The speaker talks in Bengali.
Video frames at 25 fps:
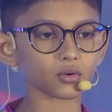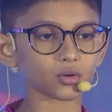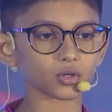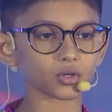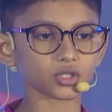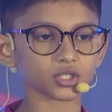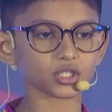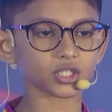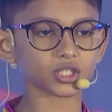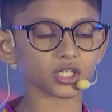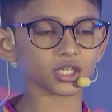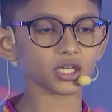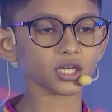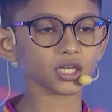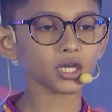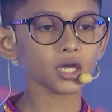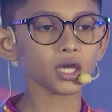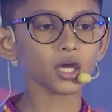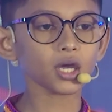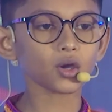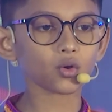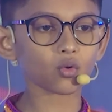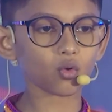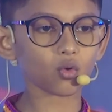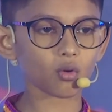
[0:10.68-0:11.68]
করছি
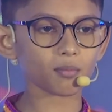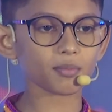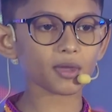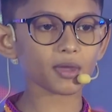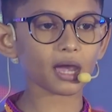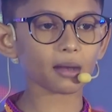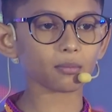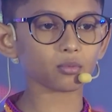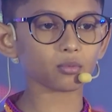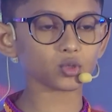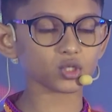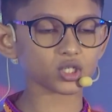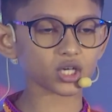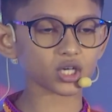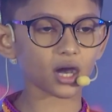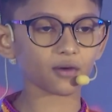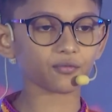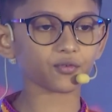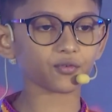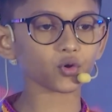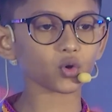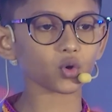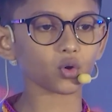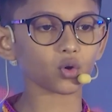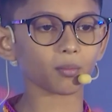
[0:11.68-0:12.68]
কবি আবু
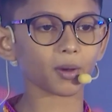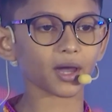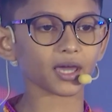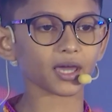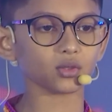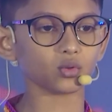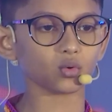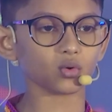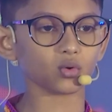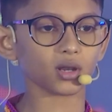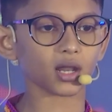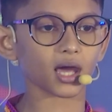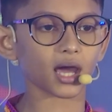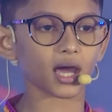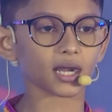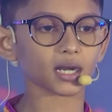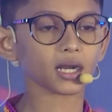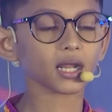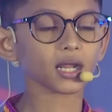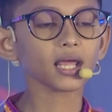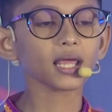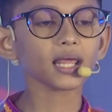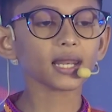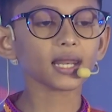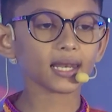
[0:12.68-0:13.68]
জাফর ওবায়দুল্লার
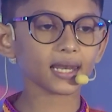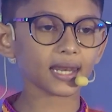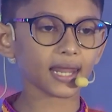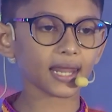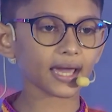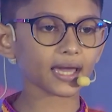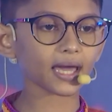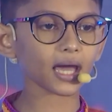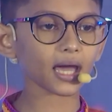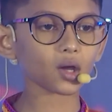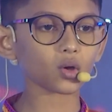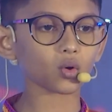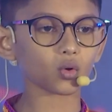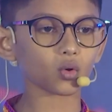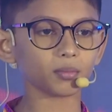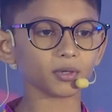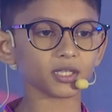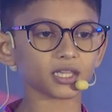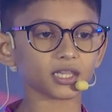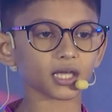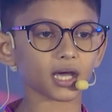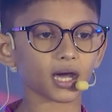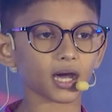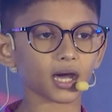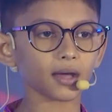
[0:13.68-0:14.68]
লেখা
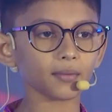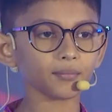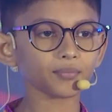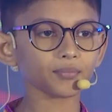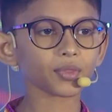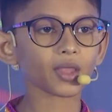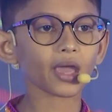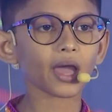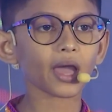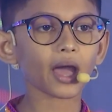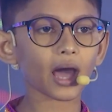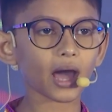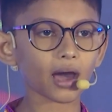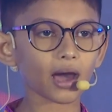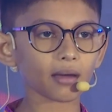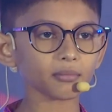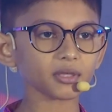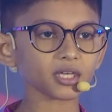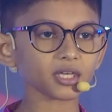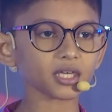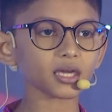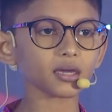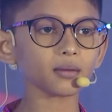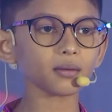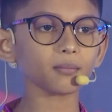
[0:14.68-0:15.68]
কবিতা
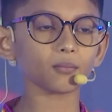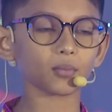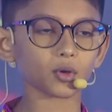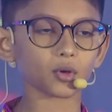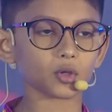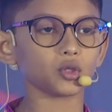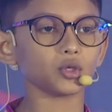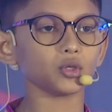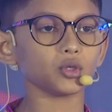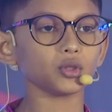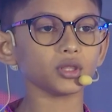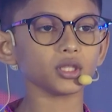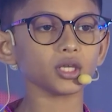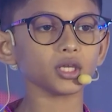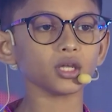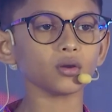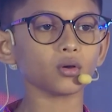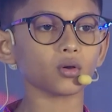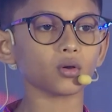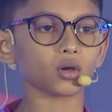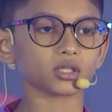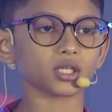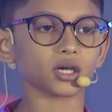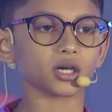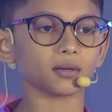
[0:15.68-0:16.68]
আমি কিং বদন্তির
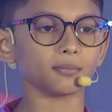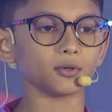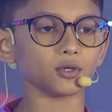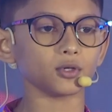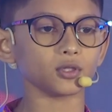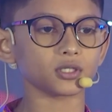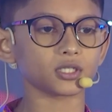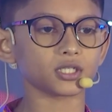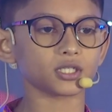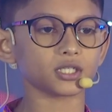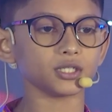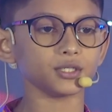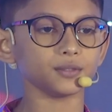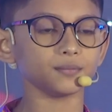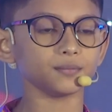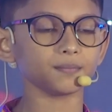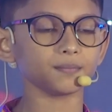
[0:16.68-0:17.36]
কথা বলছি